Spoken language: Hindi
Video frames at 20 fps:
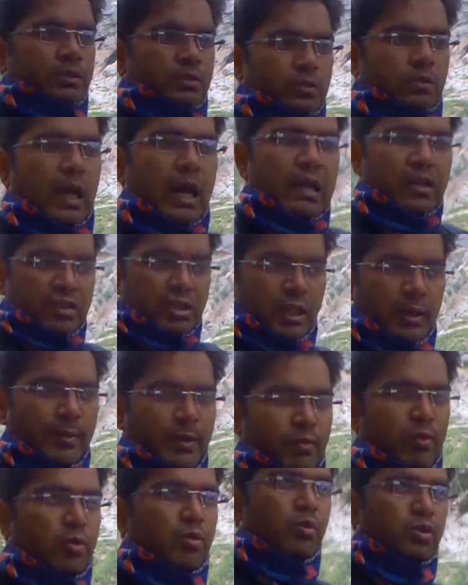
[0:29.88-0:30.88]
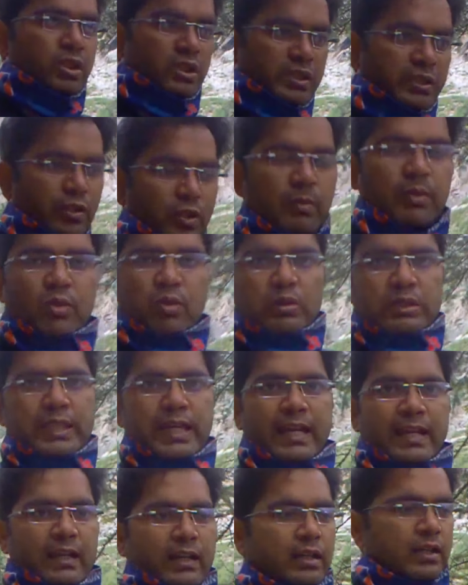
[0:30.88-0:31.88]
जो आश्रम है वो कुछ दिनों में खुल
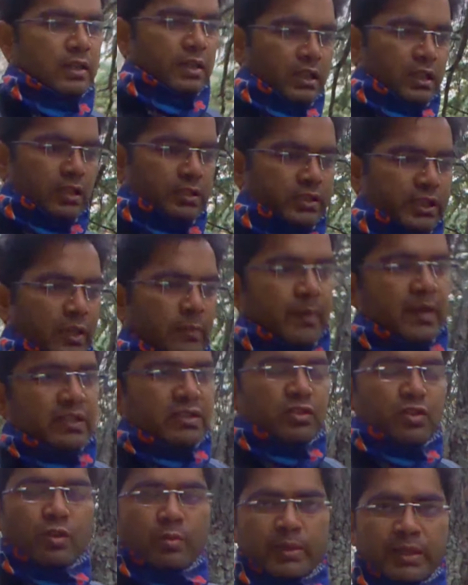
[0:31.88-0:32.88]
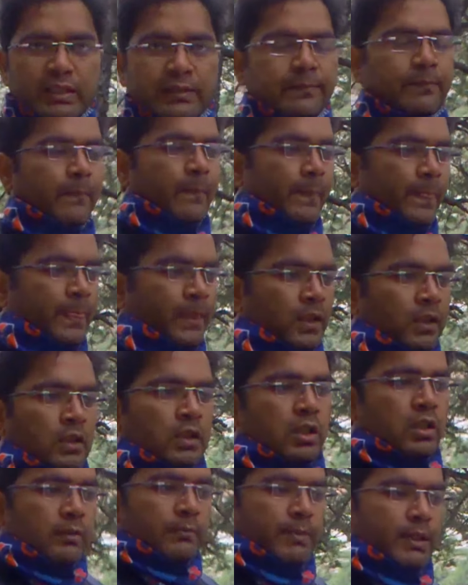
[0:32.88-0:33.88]
जाएगा चार पाँच दिनों में
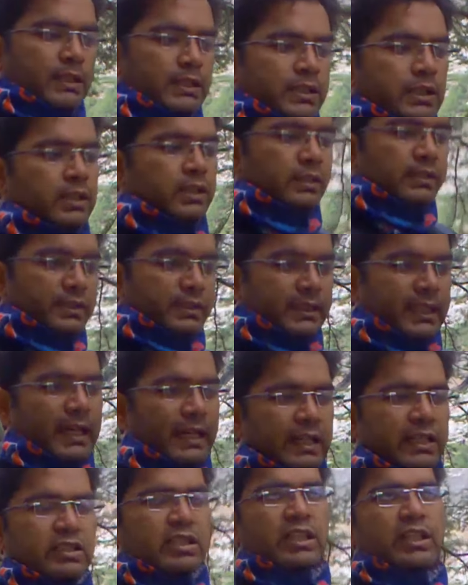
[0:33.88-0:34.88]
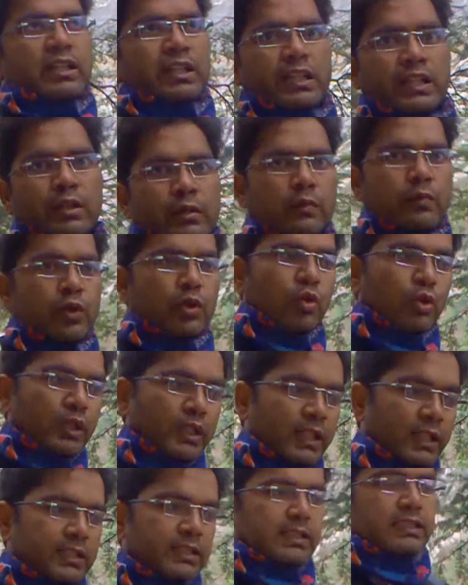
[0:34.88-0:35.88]
बट आर एच है वो
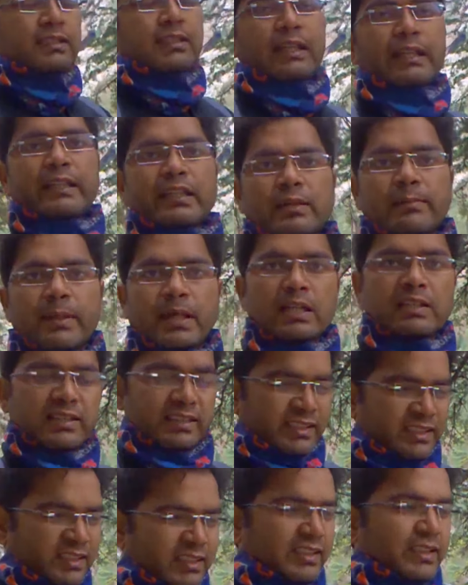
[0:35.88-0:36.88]
खुलेगा तीन तारीख के बाद ही